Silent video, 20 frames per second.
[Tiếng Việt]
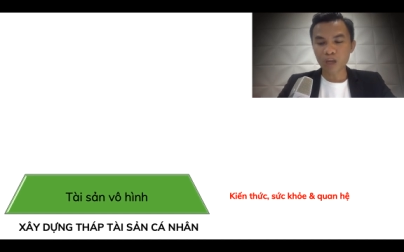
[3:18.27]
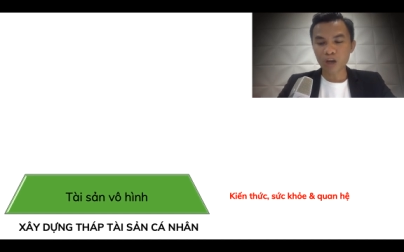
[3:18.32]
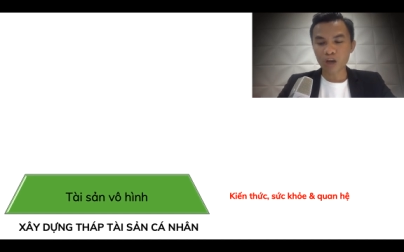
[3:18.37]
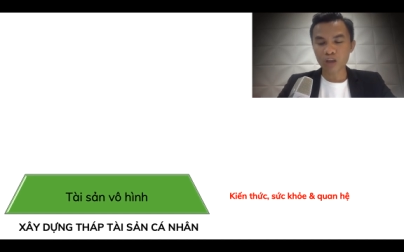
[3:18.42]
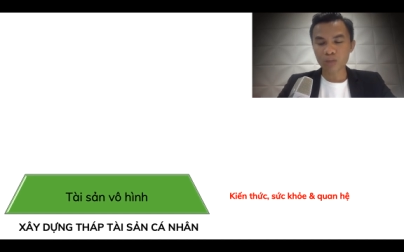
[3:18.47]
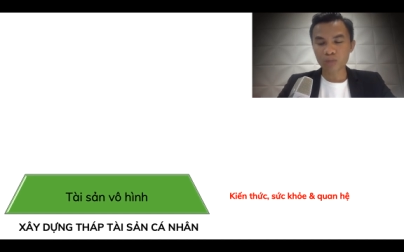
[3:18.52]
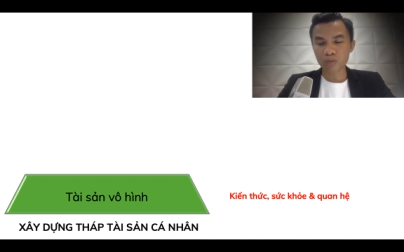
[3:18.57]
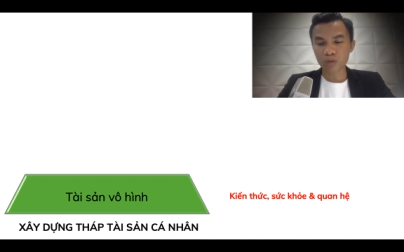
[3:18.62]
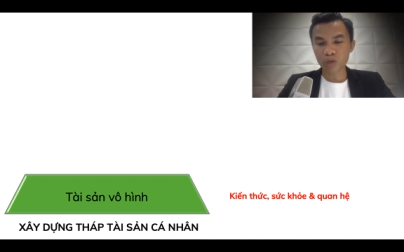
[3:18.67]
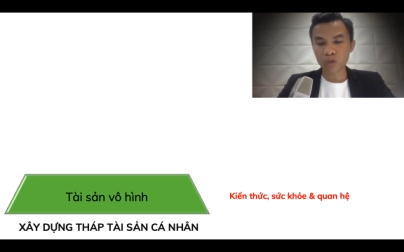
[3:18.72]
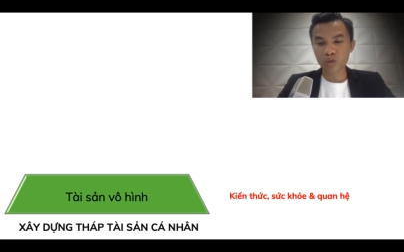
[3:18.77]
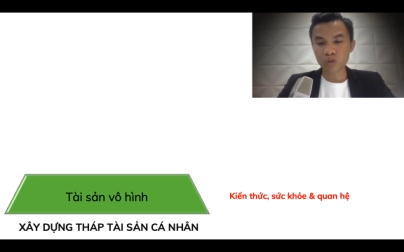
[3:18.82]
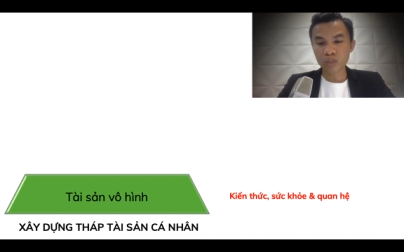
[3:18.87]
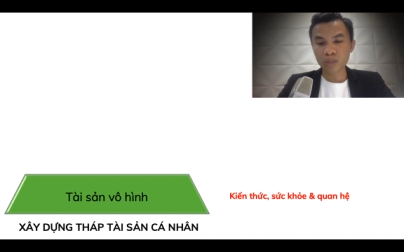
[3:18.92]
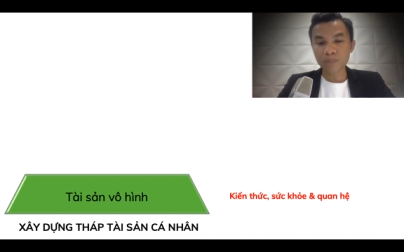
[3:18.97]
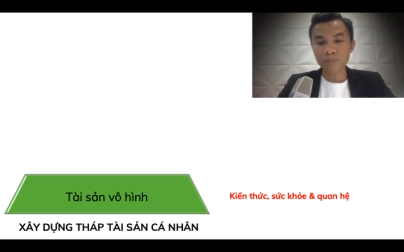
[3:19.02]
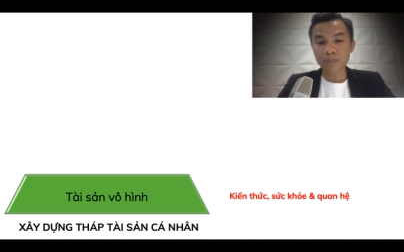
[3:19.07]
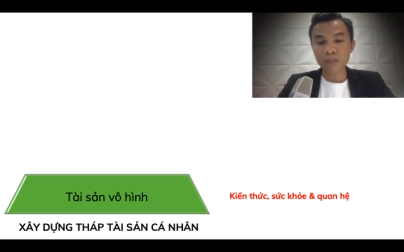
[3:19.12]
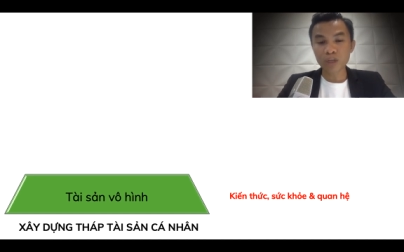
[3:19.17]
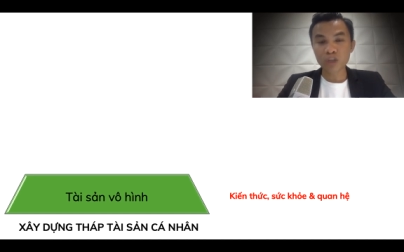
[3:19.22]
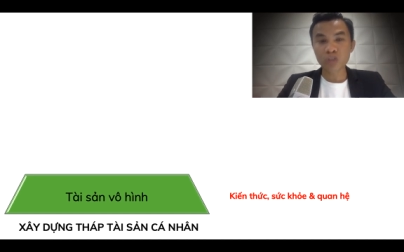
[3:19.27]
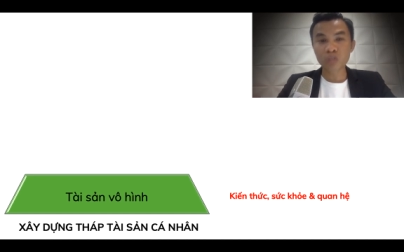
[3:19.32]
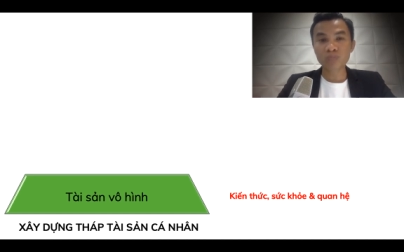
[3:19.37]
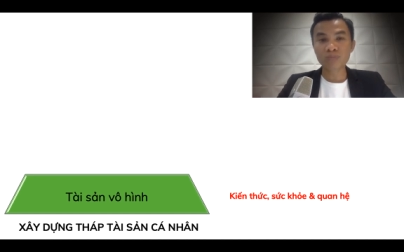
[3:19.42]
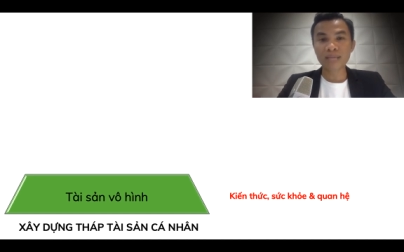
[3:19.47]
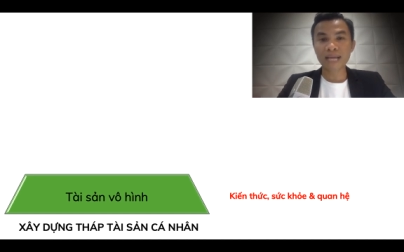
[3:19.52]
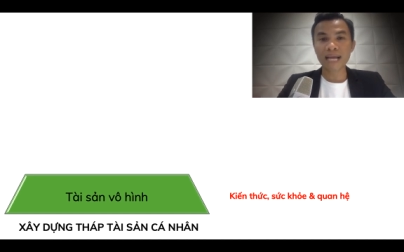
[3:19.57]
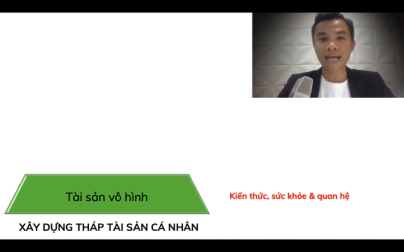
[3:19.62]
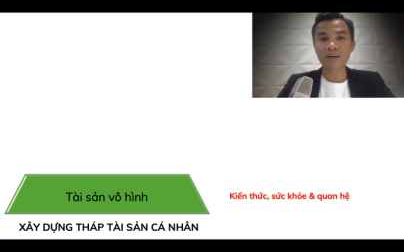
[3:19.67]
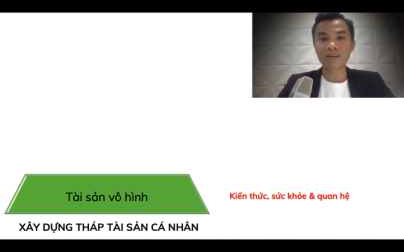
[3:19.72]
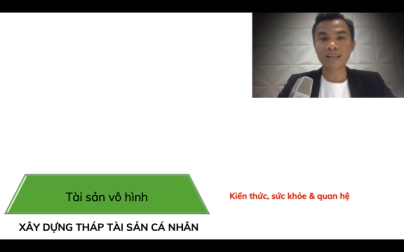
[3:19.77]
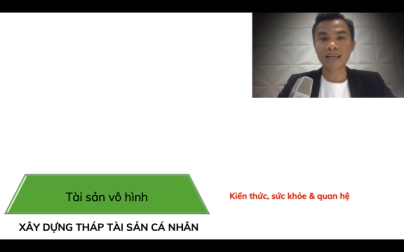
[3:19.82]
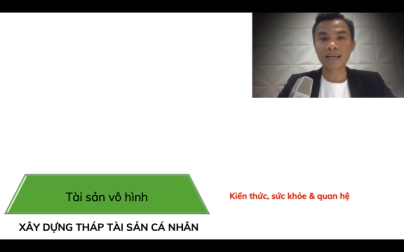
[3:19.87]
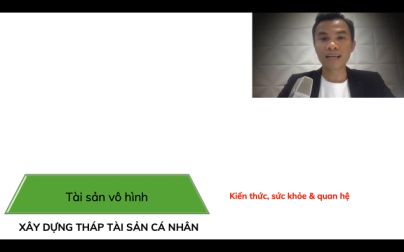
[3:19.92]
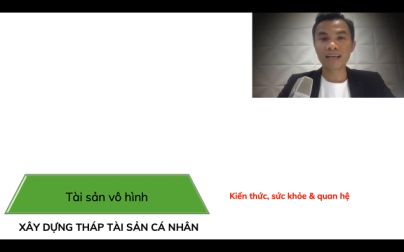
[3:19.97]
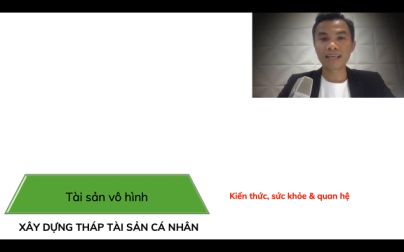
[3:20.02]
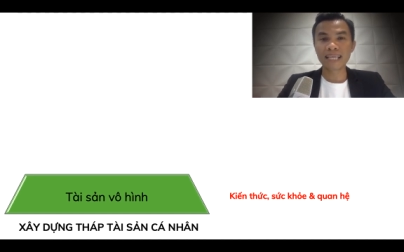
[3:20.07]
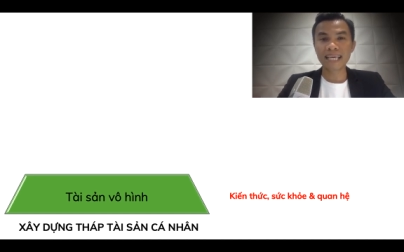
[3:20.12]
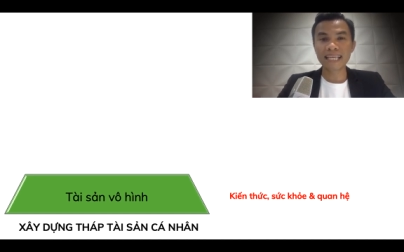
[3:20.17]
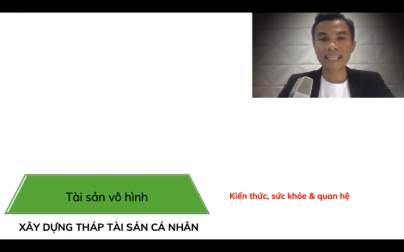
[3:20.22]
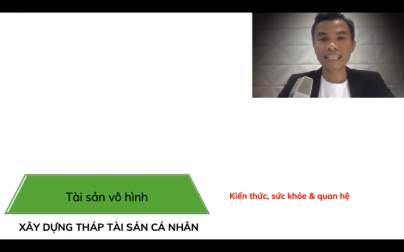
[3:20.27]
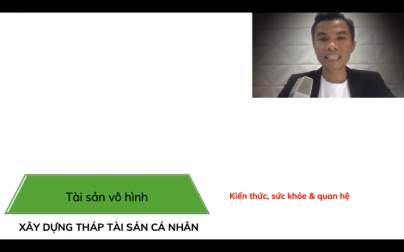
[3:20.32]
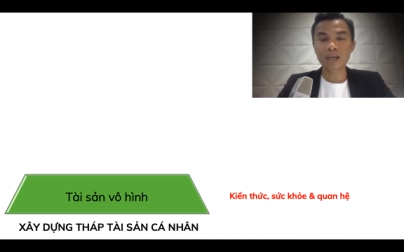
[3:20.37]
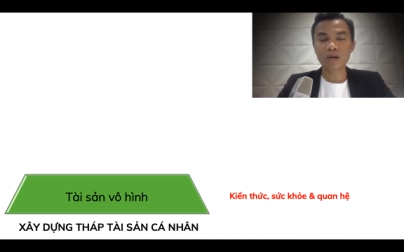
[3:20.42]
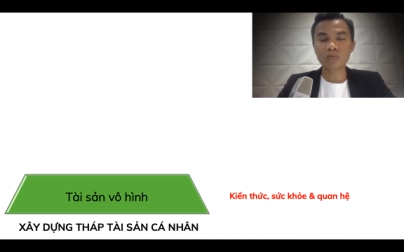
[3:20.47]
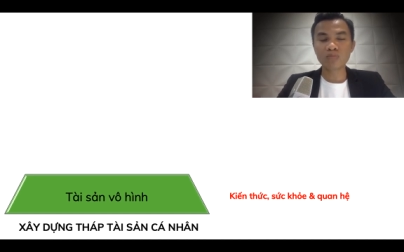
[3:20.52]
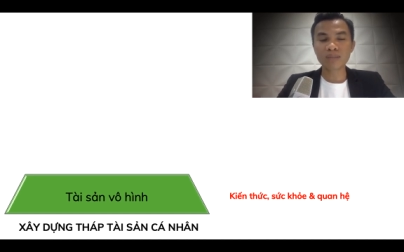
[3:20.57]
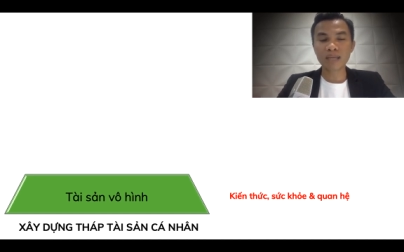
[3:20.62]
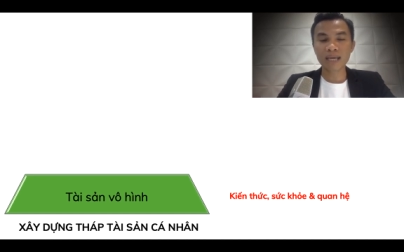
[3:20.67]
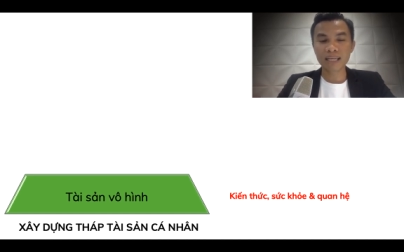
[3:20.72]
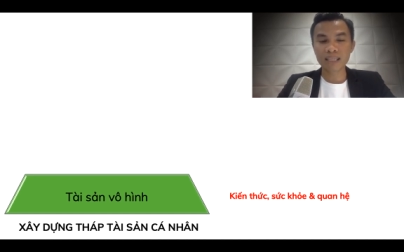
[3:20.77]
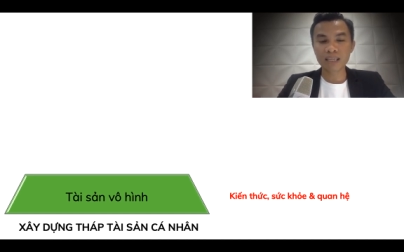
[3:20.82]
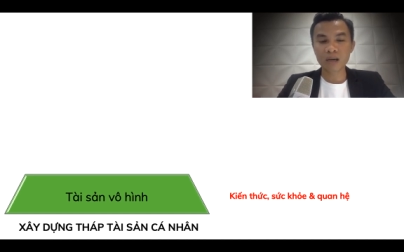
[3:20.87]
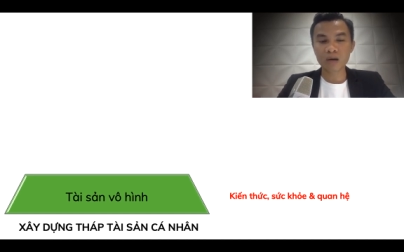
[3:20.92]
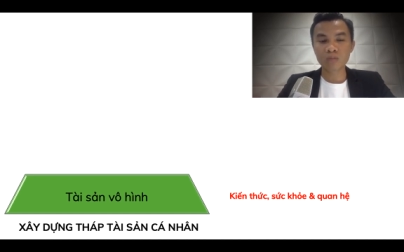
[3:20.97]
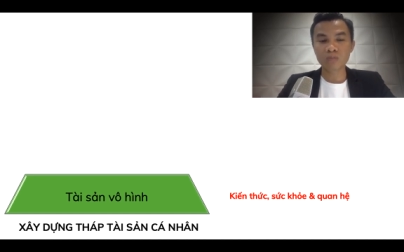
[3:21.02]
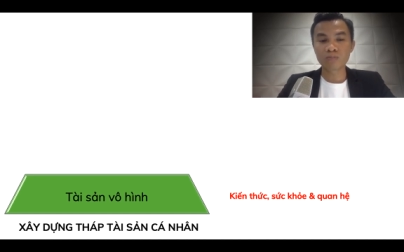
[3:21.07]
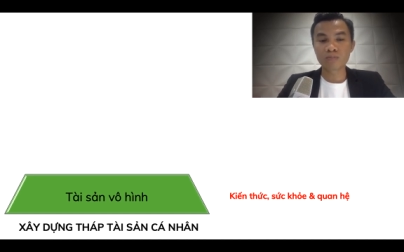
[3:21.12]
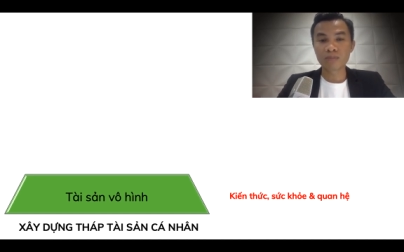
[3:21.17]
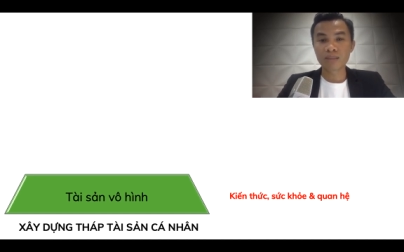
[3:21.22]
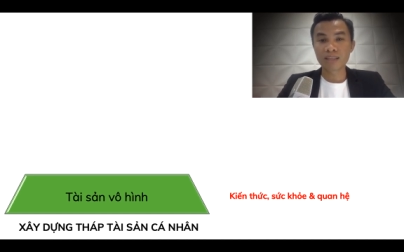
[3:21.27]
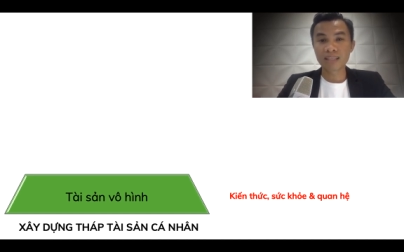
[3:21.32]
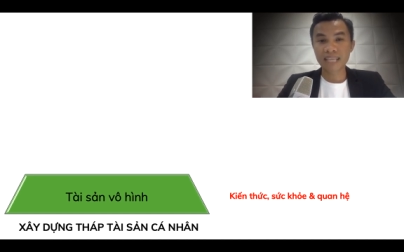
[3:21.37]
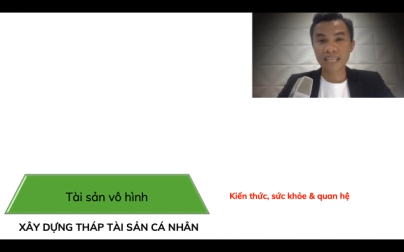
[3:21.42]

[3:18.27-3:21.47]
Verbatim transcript: cho một yếu tố giúp cho chúng ta có thể là nhanh chóng thành công